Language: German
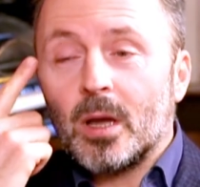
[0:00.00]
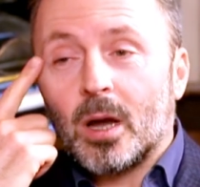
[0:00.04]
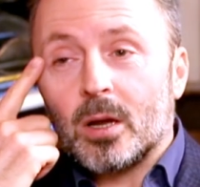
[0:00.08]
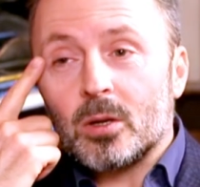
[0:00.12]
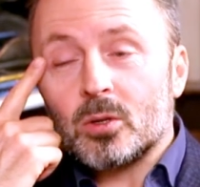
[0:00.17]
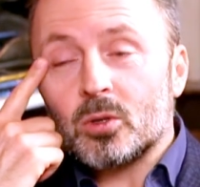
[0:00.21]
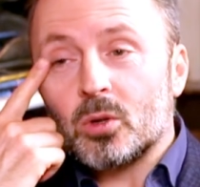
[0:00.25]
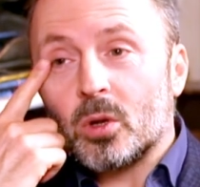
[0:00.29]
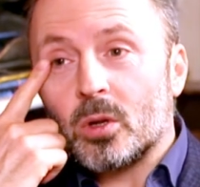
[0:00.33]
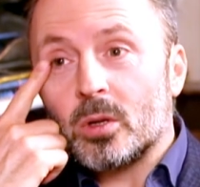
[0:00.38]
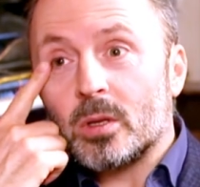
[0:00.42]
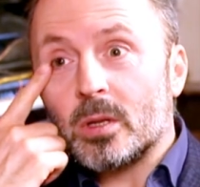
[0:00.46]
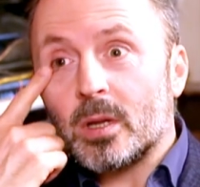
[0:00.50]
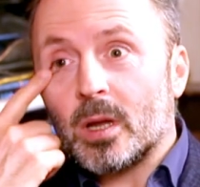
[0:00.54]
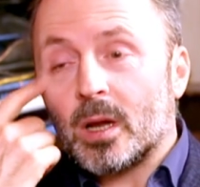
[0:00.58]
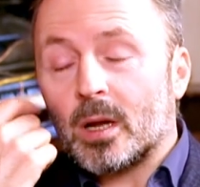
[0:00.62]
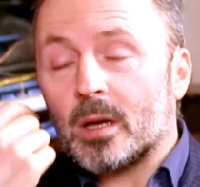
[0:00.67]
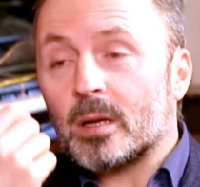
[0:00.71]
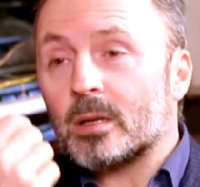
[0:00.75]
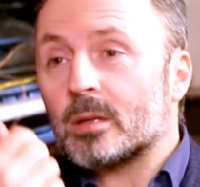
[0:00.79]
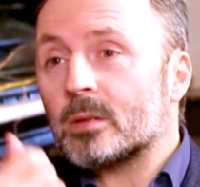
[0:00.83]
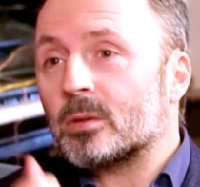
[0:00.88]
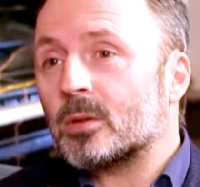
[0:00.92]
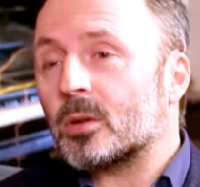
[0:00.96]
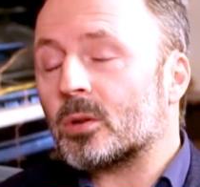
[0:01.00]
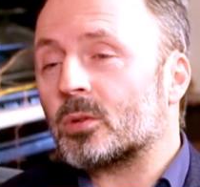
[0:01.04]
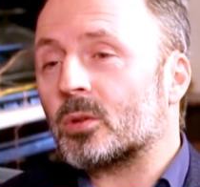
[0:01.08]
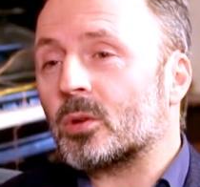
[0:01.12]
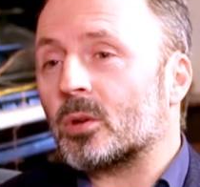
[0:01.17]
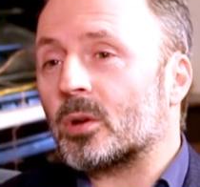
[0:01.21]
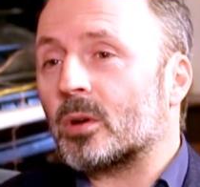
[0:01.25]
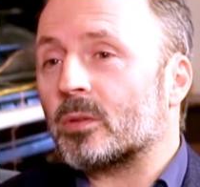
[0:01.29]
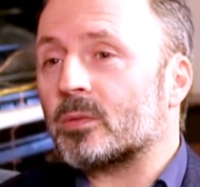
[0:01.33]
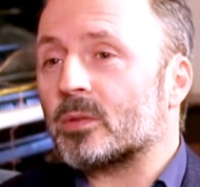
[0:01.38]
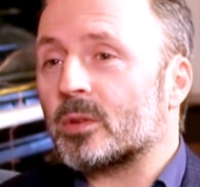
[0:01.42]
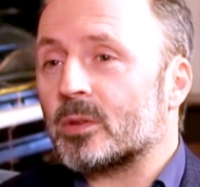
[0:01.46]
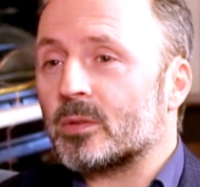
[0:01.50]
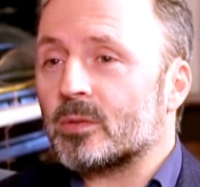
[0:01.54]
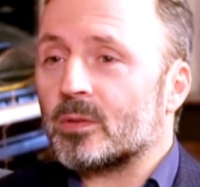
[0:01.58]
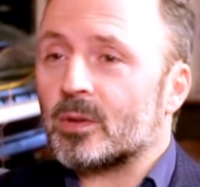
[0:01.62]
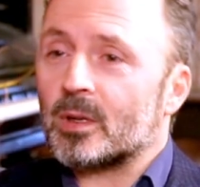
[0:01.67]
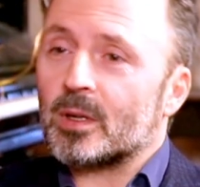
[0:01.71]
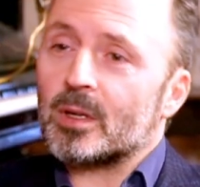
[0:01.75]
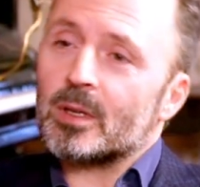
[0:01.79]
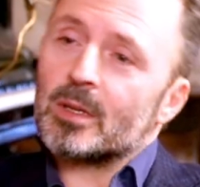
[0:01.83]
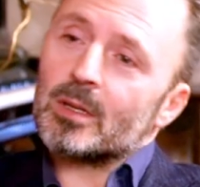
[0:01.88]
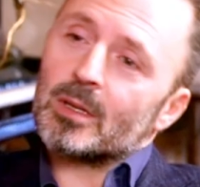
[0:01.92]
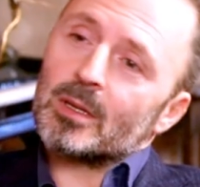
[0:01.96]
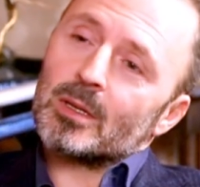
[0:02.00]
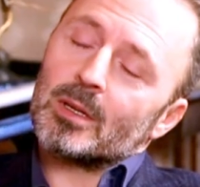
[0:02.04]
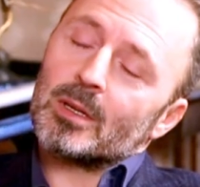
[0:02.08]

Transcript: Ja, schon, ja. Doch, doch, auf jeden Fall.